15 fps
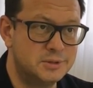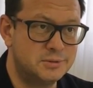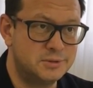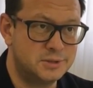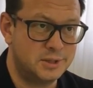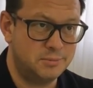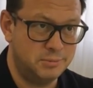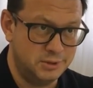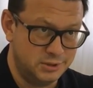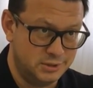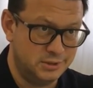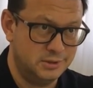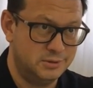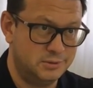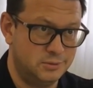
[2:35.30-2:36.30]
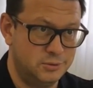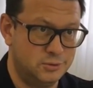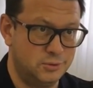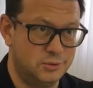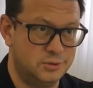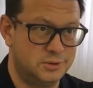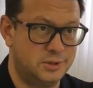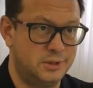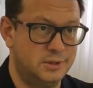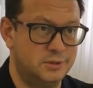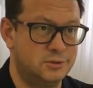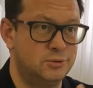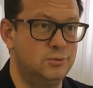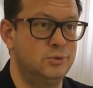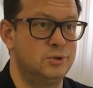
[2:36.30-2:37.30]
событий. То есть он
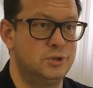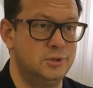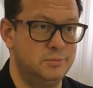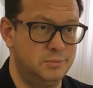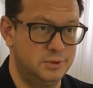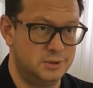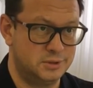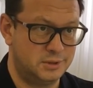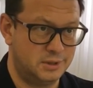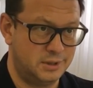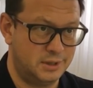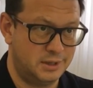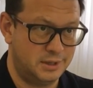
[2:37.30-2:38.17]
старался очень быстро,